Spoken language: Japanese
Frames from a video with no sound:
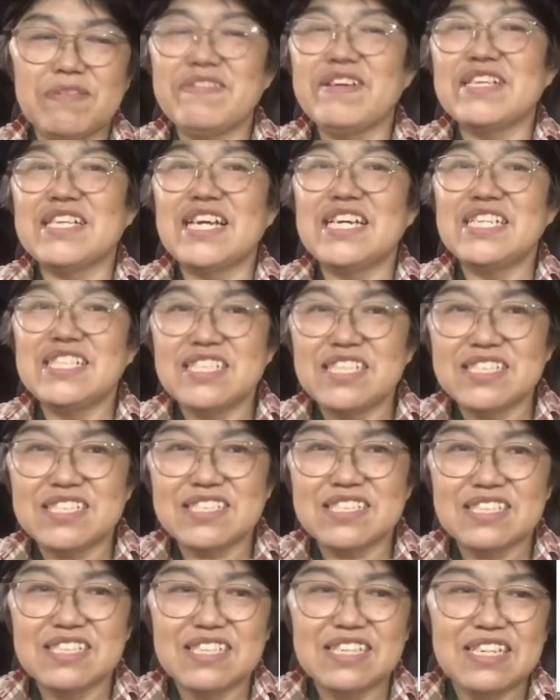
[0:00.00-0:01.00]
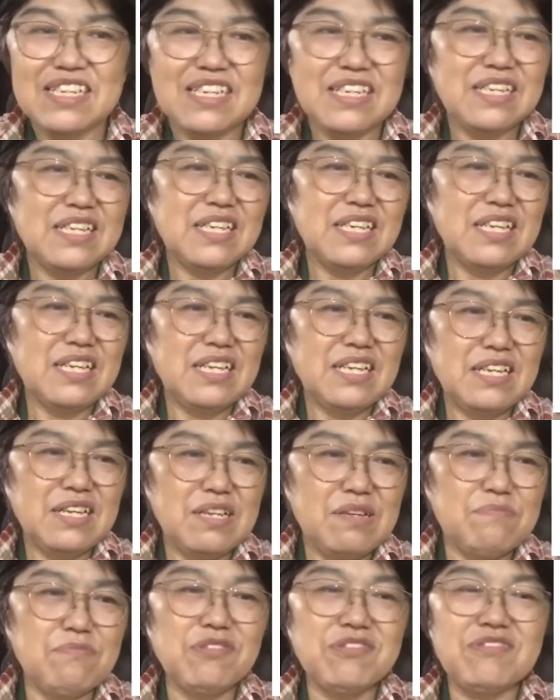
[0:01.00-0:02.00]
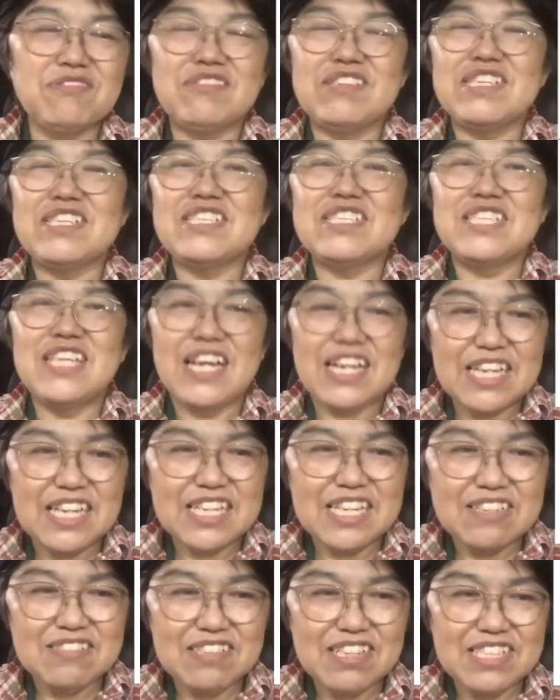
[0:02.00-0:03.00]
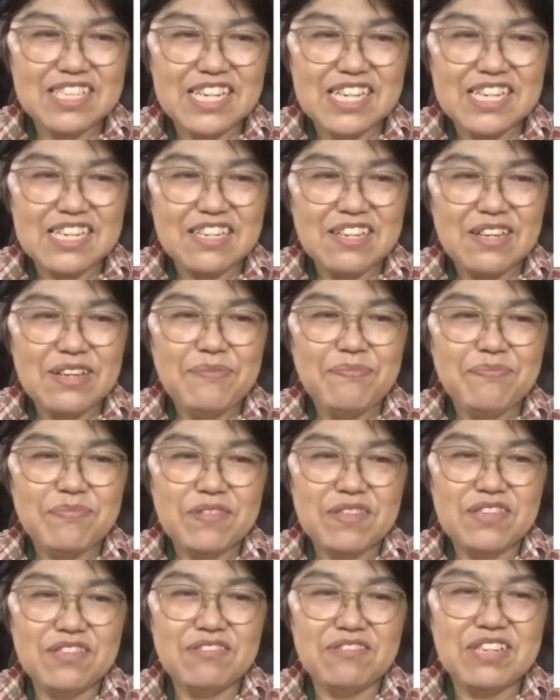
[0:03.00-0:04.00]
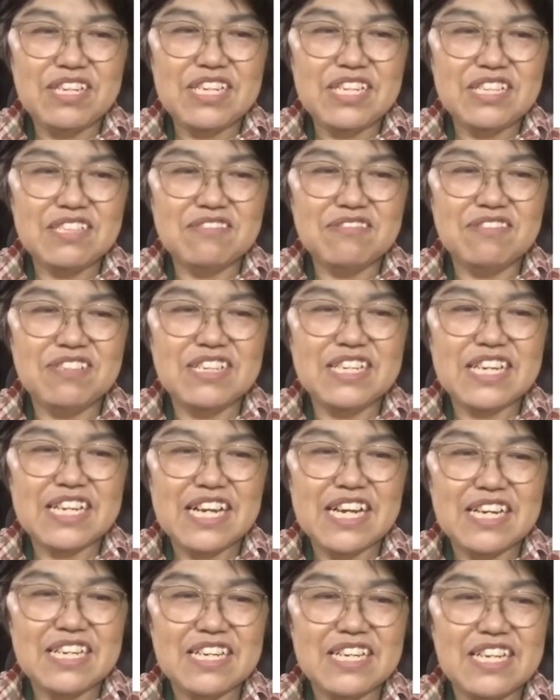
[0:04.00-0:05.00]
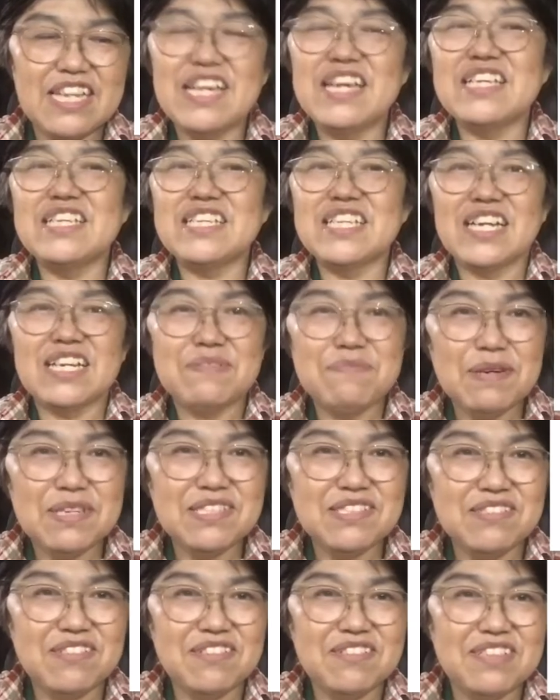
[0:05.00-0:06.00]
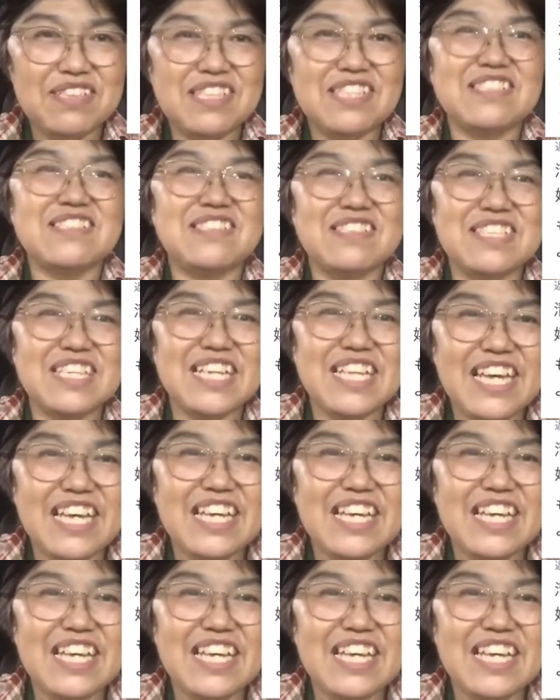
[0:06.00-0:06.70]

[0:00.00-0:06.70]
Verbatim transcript: はないんですもっと言ってあげてくださいよりトイレが綺麗になりますよっていうそんなね